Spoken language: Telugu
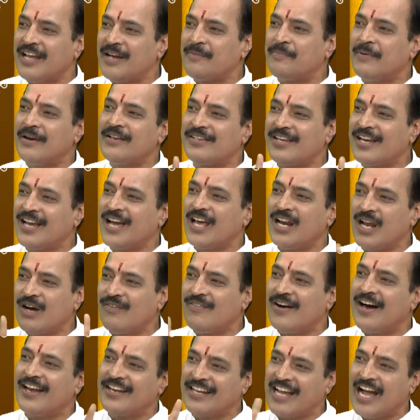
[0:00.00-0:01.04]
ఏ పని చేయాలో
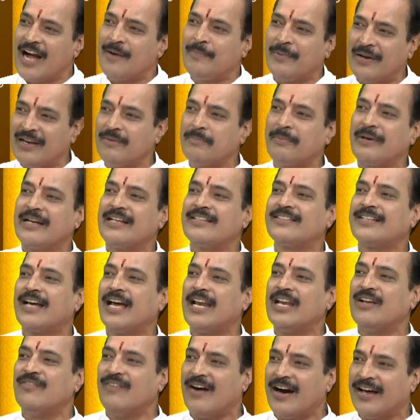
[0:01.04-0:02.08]
వారికి ఆ పని
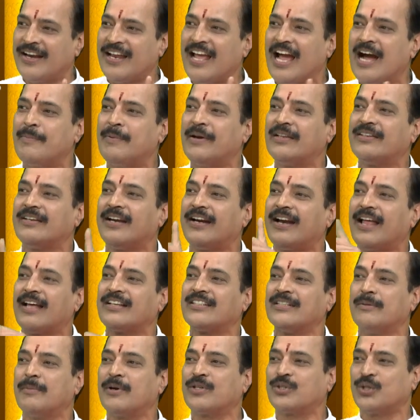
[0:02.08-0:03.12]
అప్పగించాలి వారే ఆ పని చేయడానికి
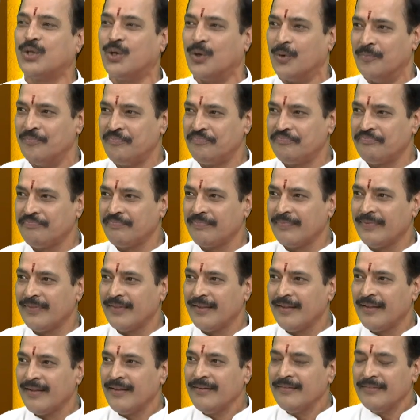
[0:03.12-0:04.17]
సమర్థులు
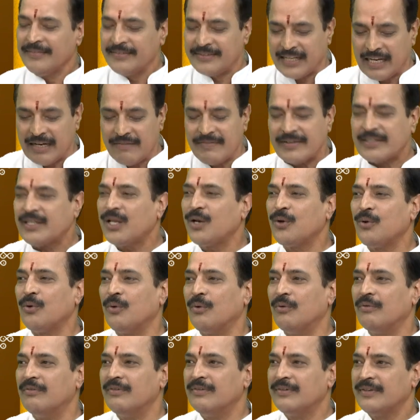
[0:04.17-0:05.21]
దేవతలు
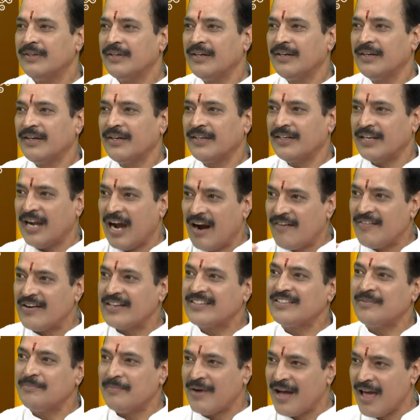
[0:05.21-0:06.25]
రావణ
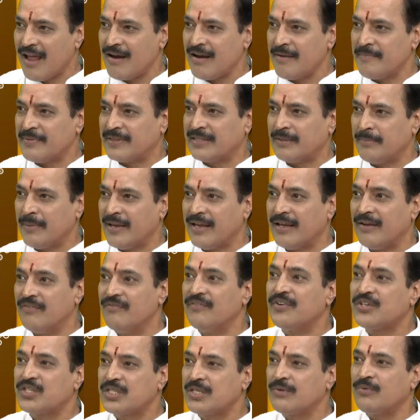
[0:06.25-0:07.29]
సంహార నిమిత్తమై
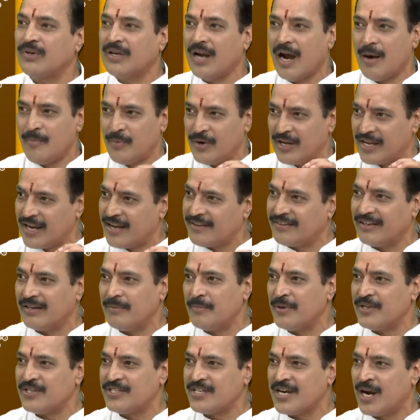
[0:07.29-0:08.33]
విష్ణువు రాముడిగా
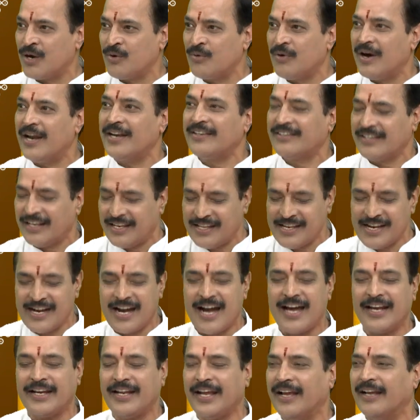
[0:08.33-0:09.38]
జన్మించాడు అని
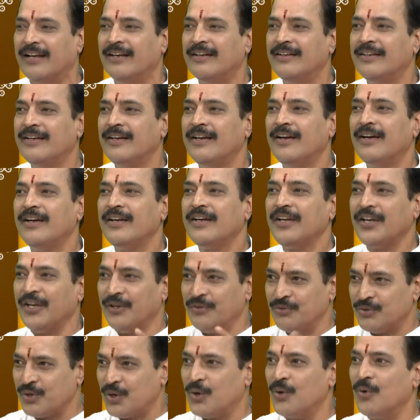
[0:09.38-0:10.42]
తెలియగానే
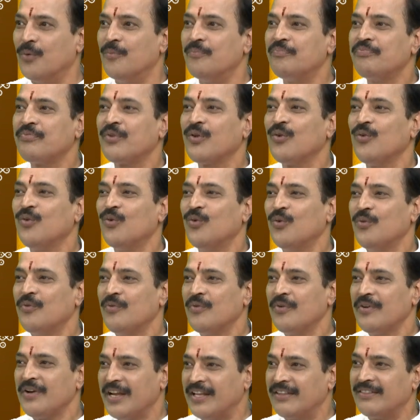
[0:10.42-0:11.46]
ఇంద్రుడు
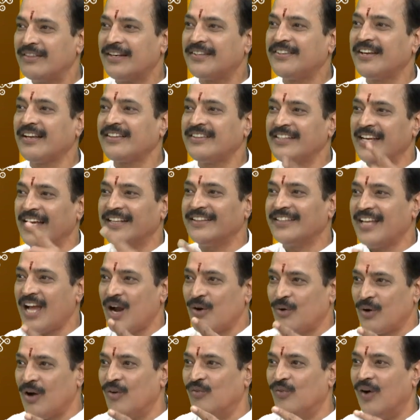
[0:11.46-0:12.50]
ఇంద్రశక్తి అంతా
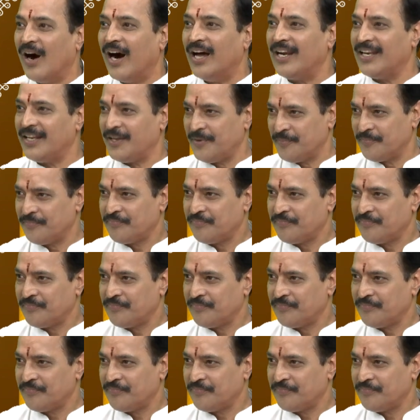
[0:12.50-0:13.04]
కూడా వాలి